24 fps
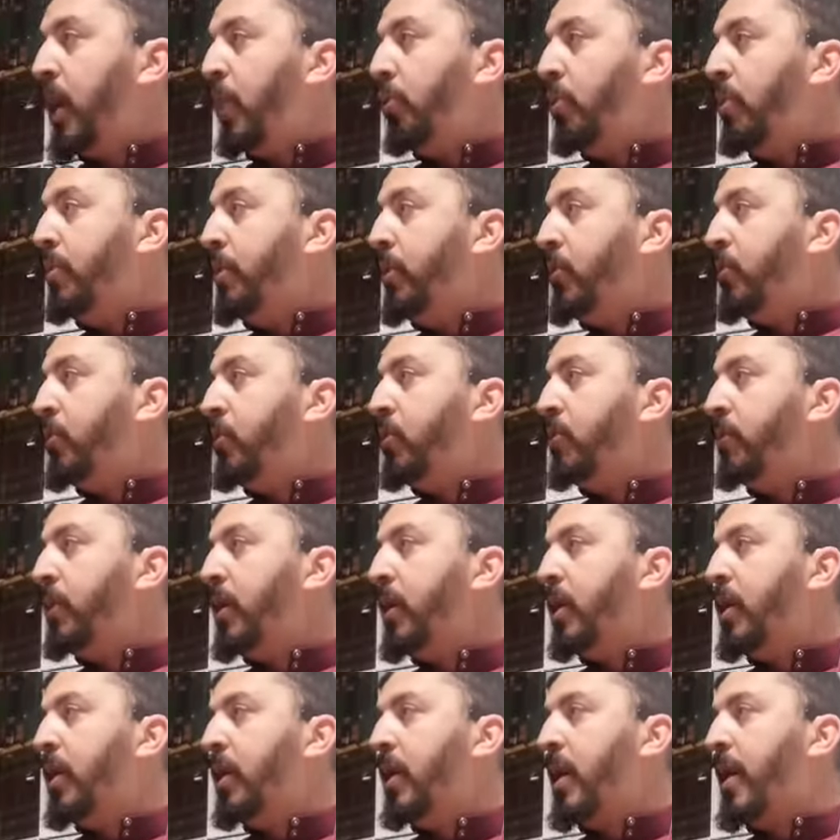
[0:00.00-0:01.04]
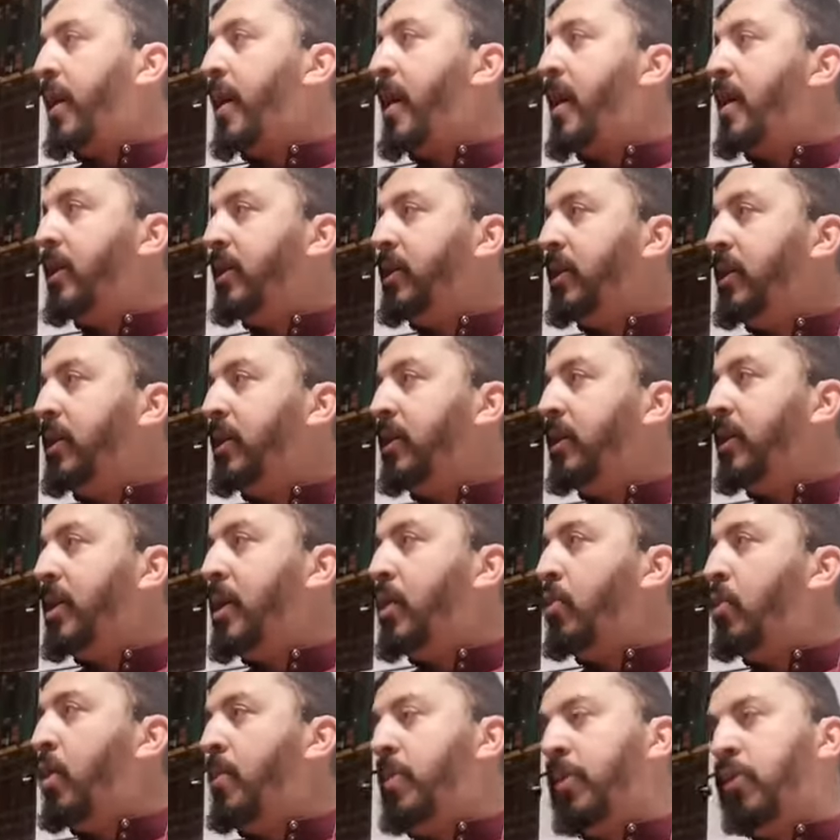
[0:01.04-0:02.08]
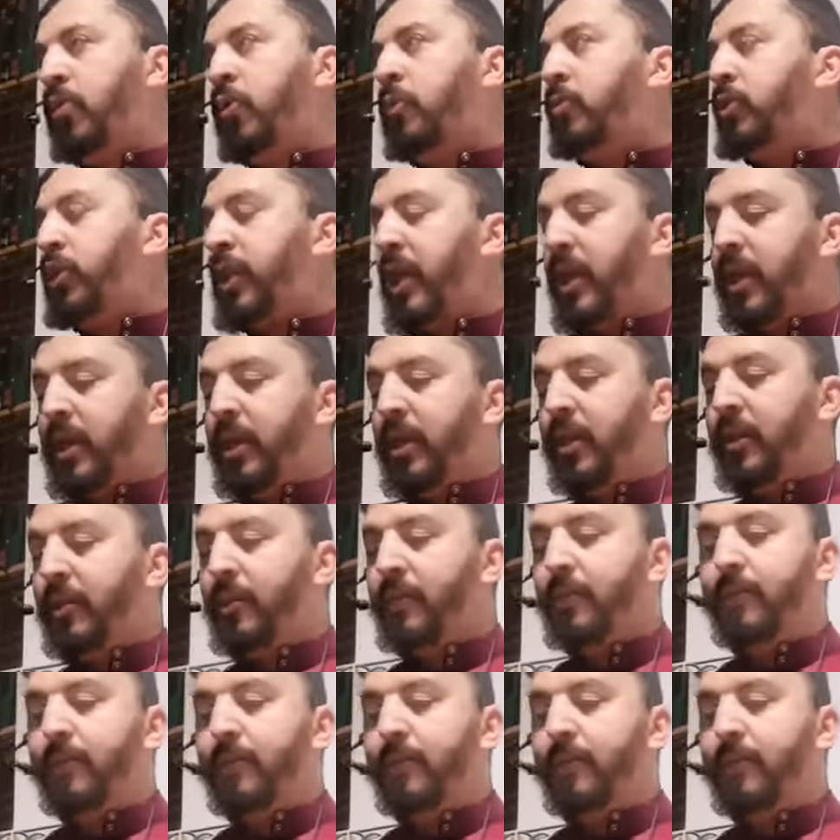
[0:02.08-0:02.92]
ومنهم راض ومنهم شاكر